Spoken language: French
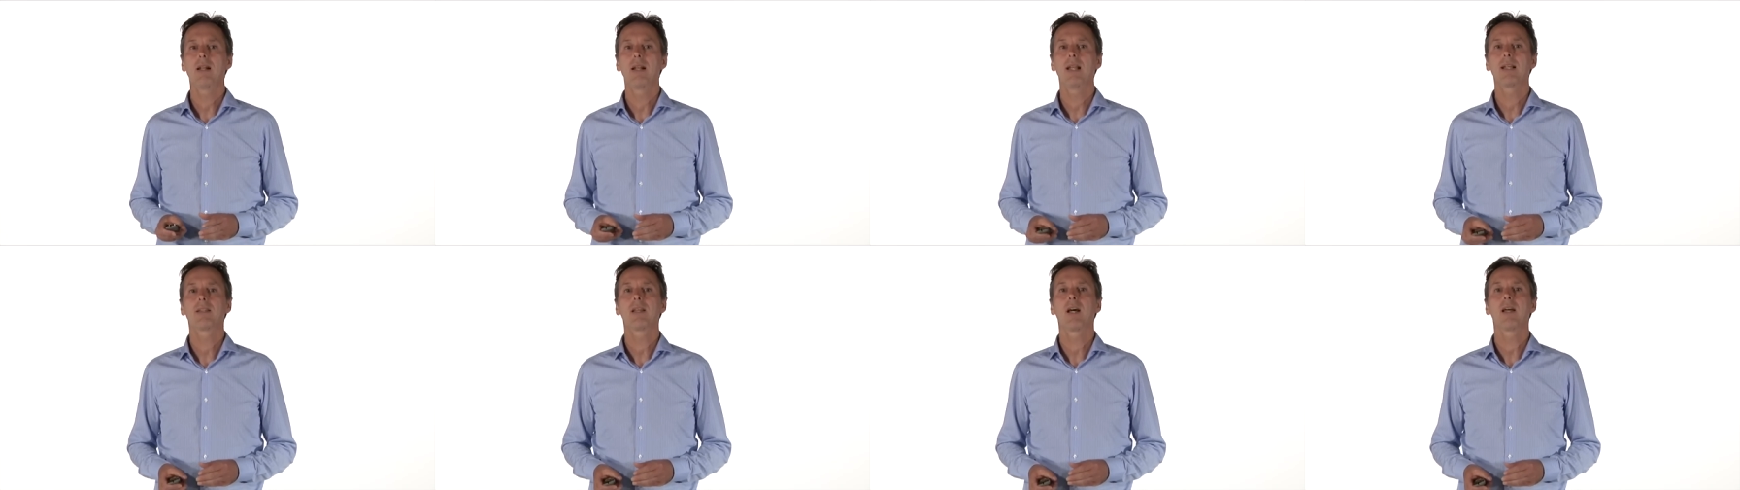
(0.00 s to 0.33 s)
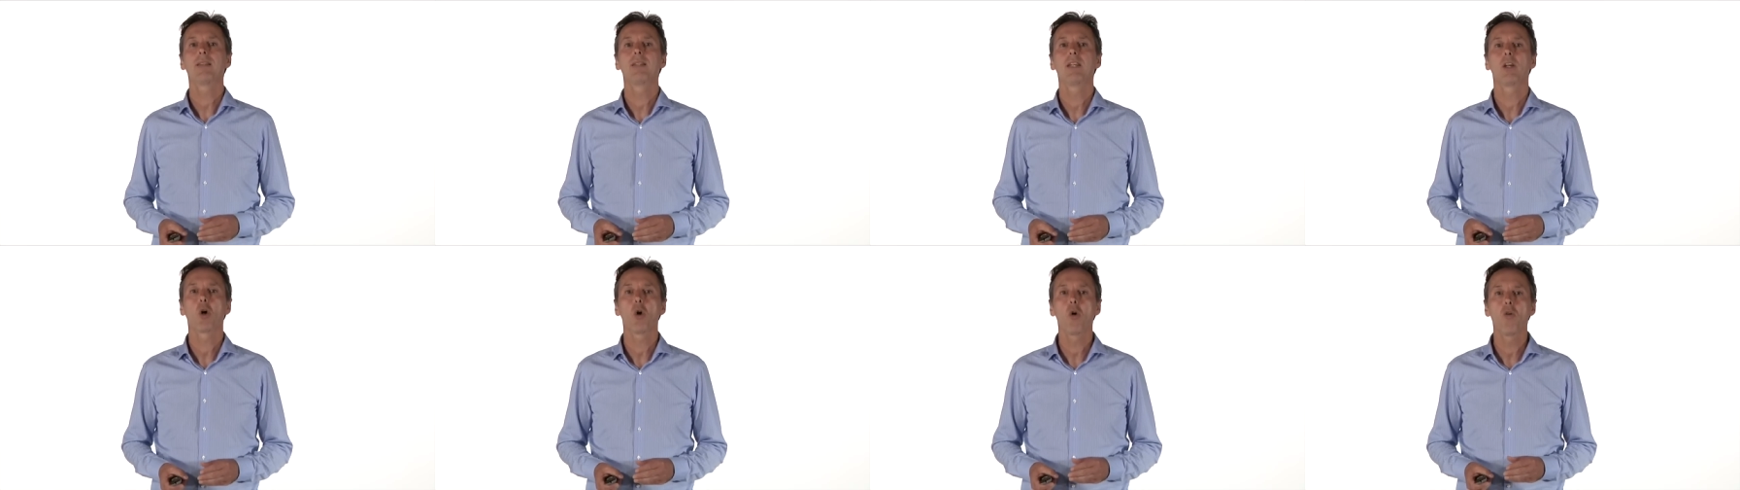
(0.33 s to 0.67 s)
l'état
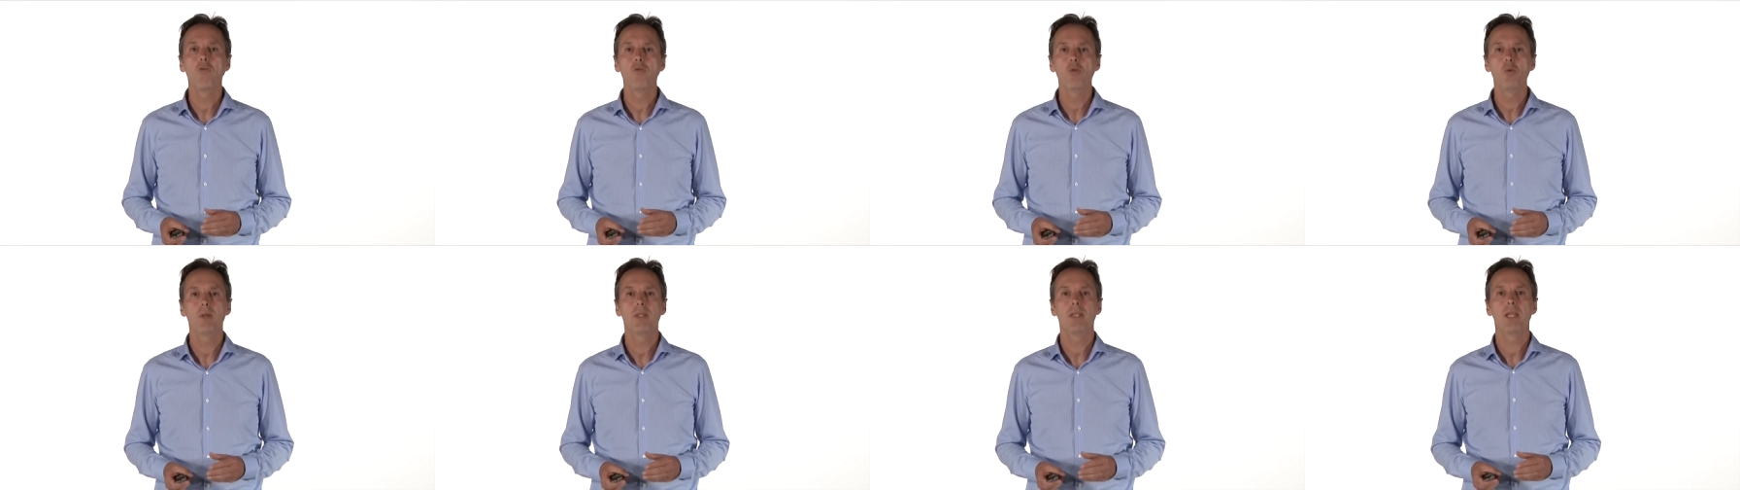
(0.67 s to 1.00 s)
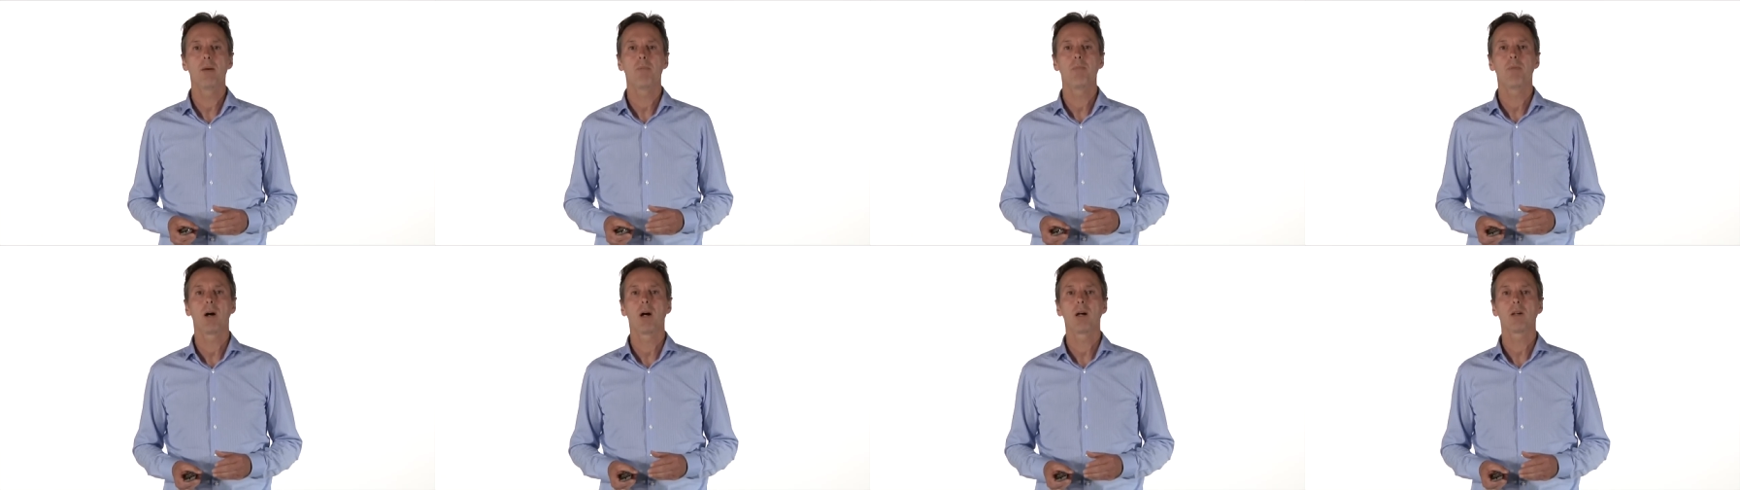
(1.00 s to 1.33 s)
des revenus et
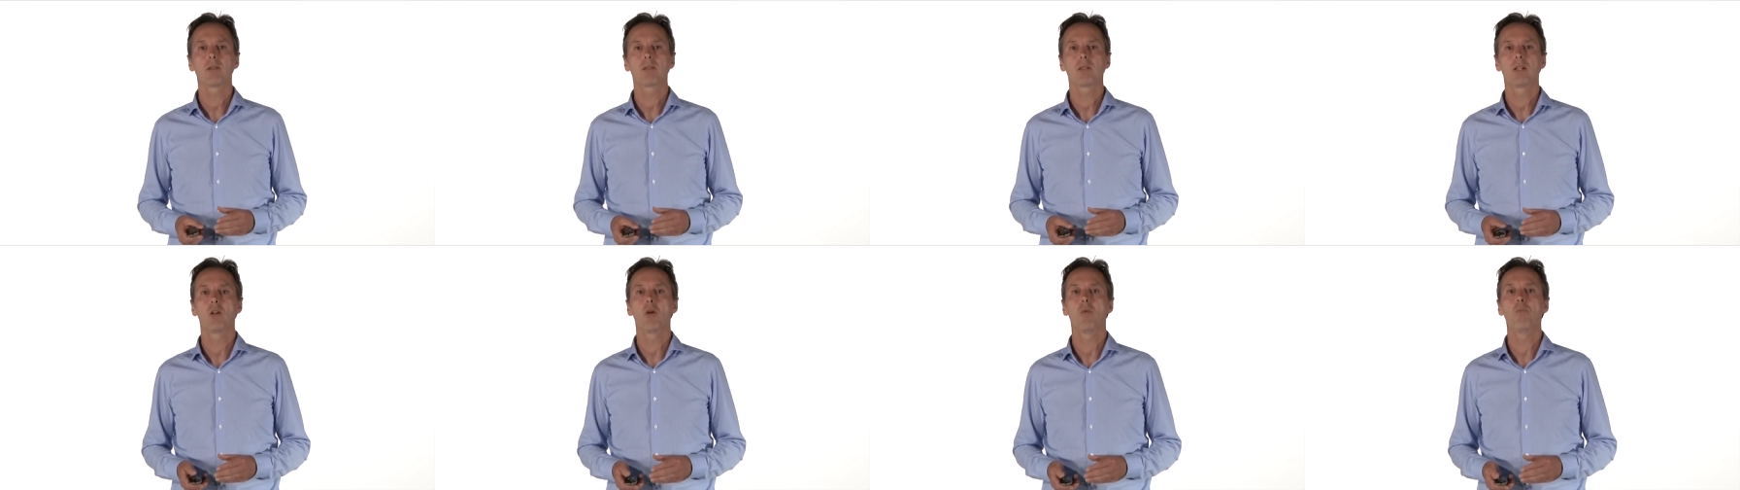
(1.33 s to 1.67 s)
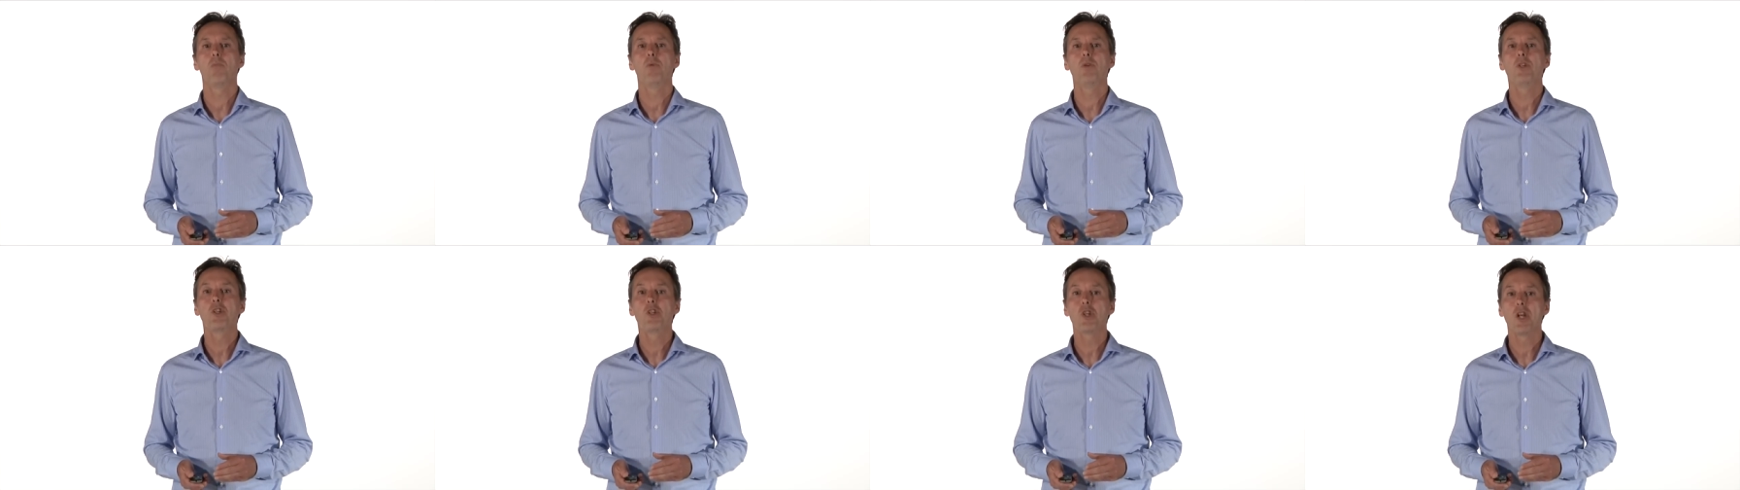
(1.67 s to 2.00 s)
dépenses et le
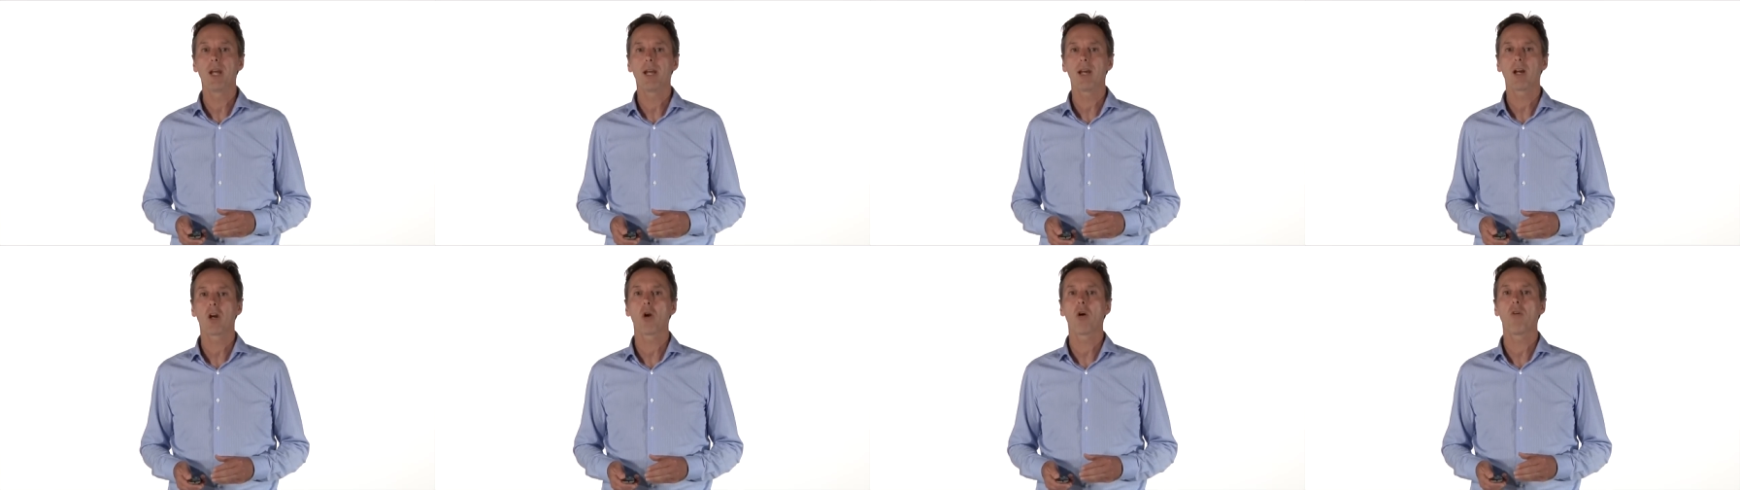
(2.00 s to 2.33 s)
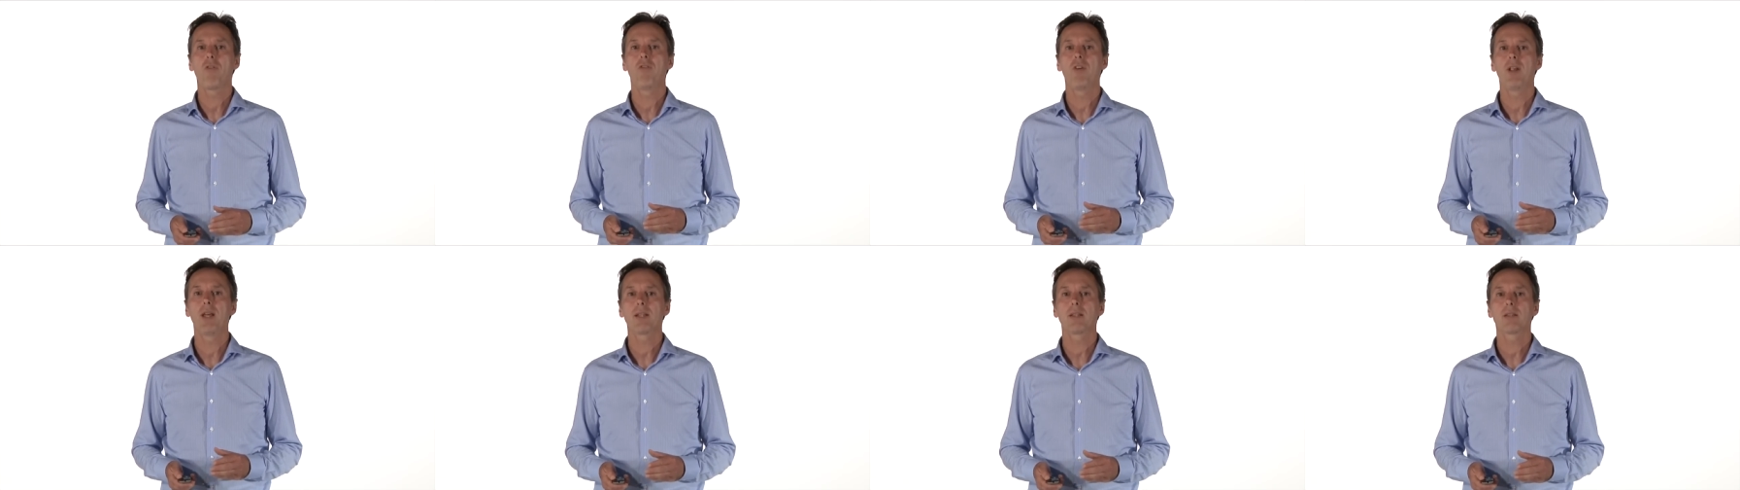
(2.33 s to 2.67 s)
budget
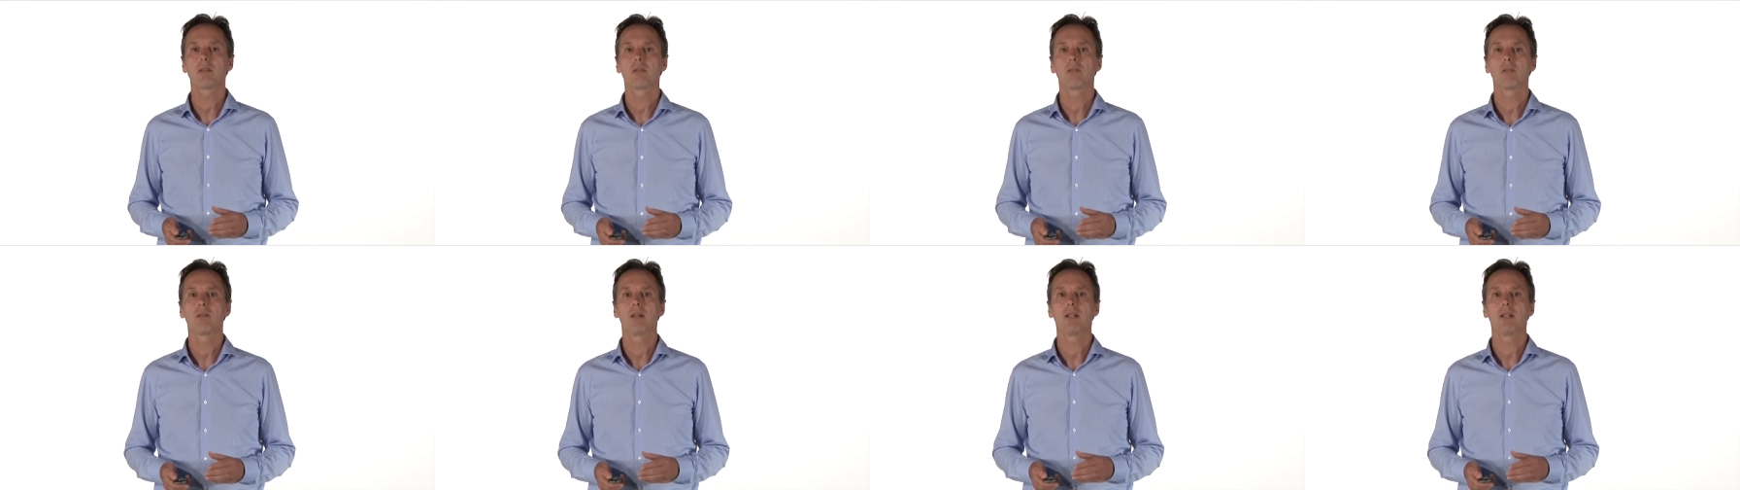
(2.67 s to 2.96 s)
reflètent